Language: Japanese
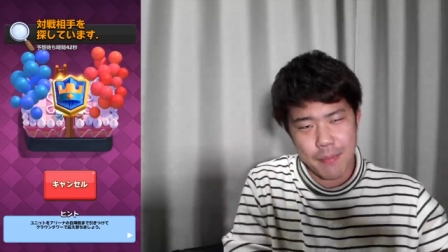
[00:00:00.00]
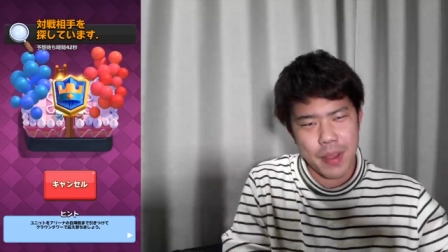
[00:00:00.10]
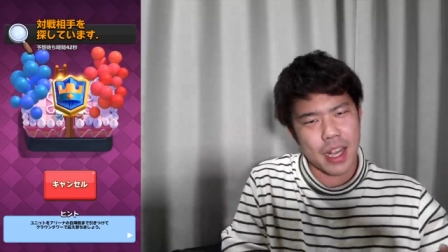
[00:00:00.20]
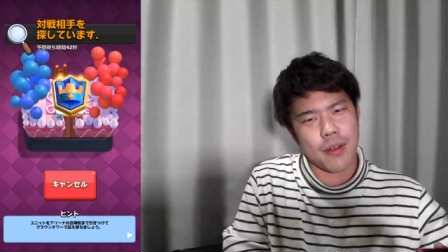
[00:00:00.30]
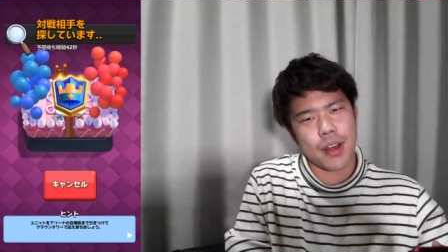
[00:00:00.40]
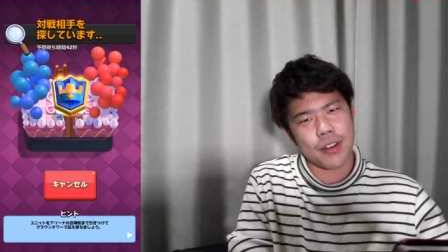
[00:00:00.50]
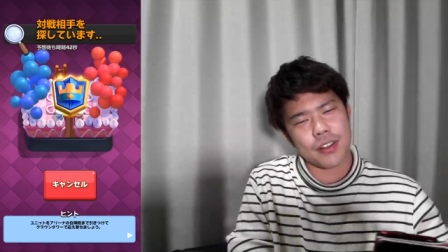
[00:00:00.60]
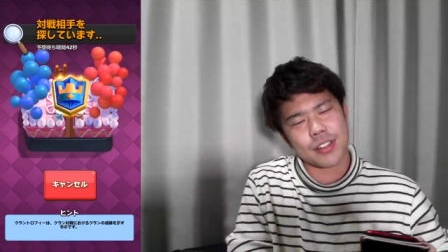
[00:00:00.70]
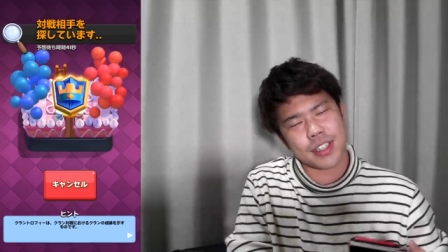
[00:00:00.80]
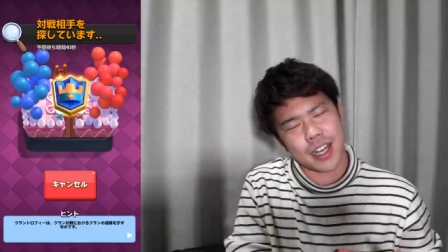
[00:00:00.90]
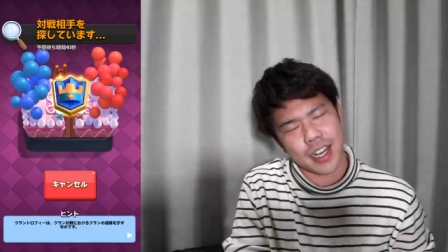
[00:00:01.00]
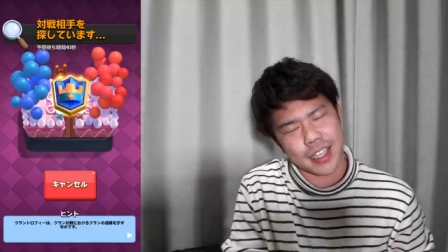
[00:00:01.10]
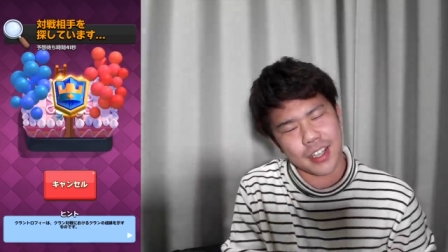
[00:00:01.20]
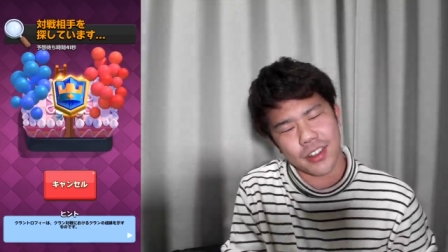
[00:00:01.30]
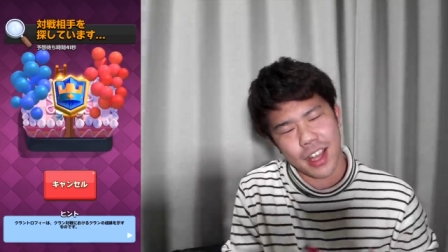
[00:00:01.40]
ペッカバルーンスキャラが来
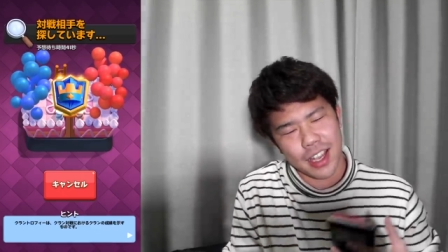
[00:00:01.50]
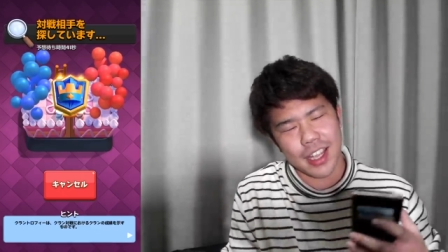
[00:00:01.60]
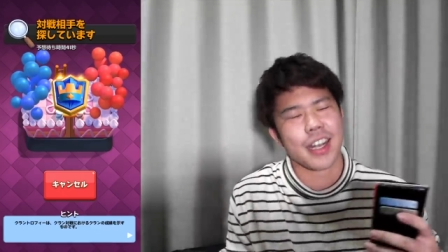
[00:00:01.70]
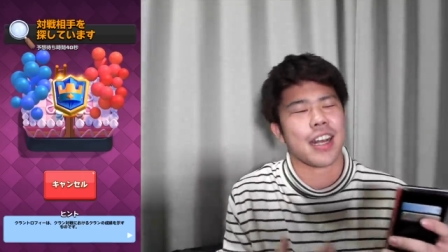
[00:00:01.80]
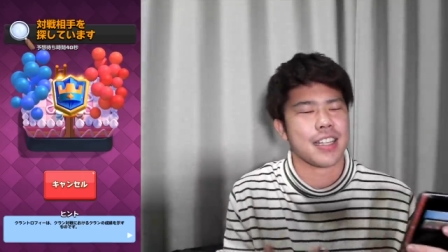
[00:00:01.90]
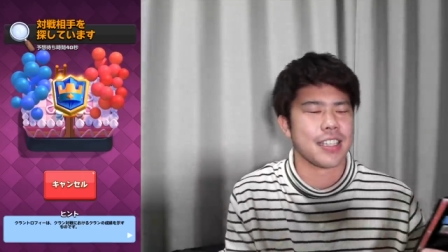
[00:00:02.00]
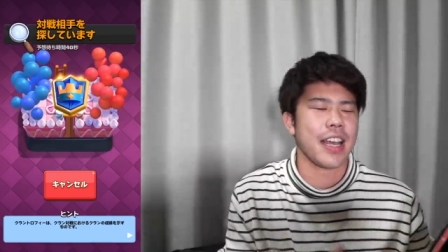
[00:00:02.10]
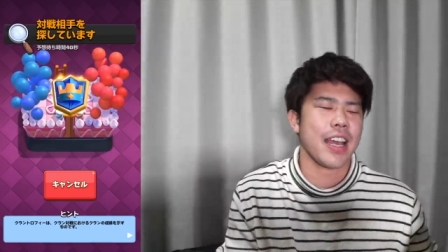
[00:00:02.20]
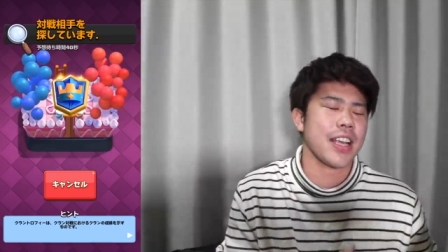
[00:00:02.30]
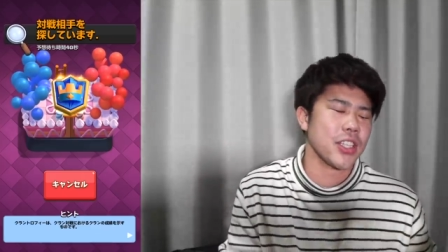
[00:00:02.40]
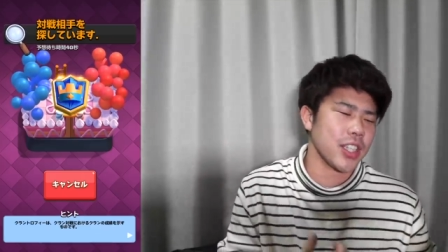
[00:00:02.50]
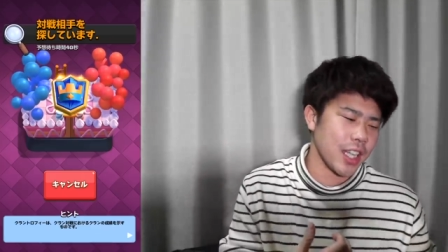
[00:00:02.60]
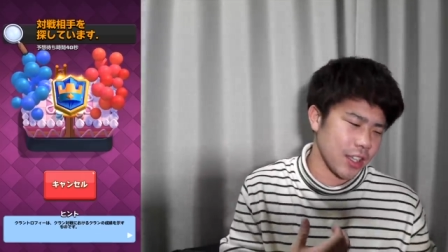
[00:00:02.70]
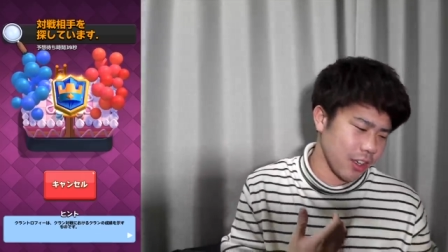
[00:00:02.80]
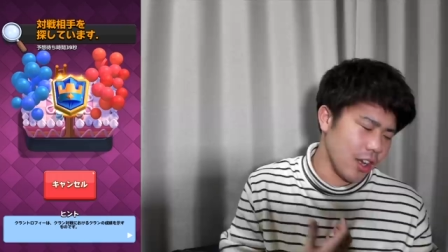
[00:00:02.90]
た時はギリ勝ちたい相性だな
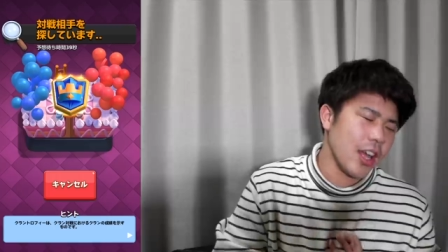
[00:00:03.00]
と、